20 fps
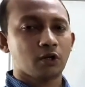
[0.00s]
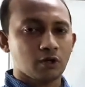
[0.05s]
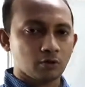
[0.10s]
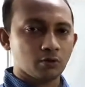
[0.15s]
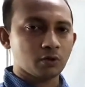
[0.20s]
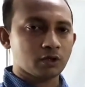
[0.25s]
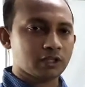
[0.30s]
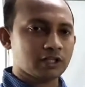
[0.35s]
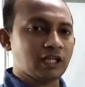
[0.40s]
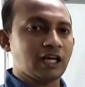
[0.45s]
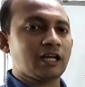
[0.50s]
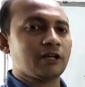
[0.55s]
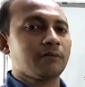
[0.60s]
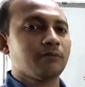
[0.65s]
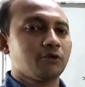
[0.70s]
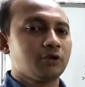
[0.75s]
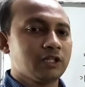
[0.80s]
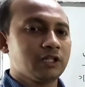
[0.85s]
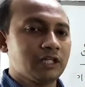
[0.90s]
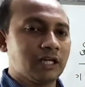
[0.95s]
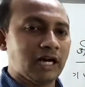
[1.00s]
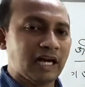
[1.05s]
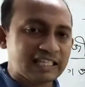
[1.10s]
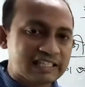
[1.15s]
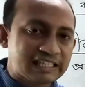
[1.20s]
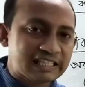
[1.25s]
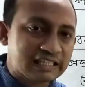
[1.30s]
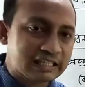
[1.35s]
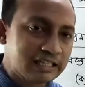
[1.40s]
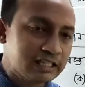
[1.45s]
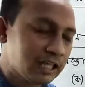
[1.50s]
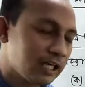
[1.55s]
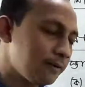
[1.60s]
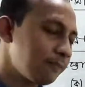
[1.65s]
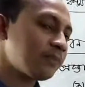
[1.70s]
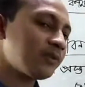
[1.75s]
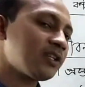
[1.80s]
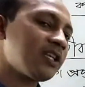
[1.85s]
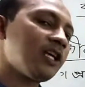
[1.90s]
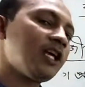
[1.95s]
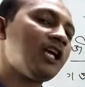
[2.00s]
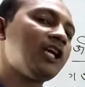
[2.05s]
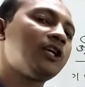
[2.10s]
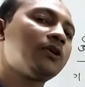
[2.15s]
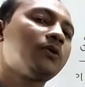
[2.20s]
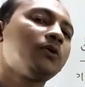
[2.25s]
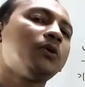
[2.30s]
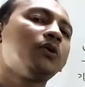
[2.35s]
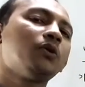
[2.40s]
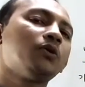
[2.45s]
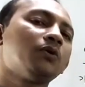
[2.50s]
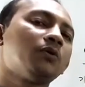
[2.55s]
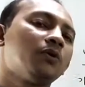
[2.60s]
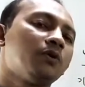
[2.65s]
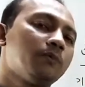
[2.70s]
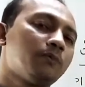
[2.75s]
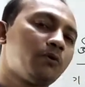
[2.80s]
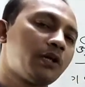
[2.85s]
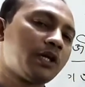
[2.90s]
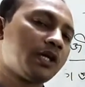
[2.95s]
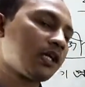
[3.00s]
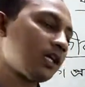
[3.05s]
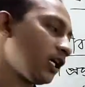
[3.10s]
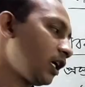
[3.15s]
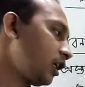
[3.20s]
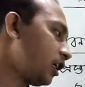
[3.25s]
রোগ তার মধ্যে আছে কিনা এইগুলো পরীক্ষা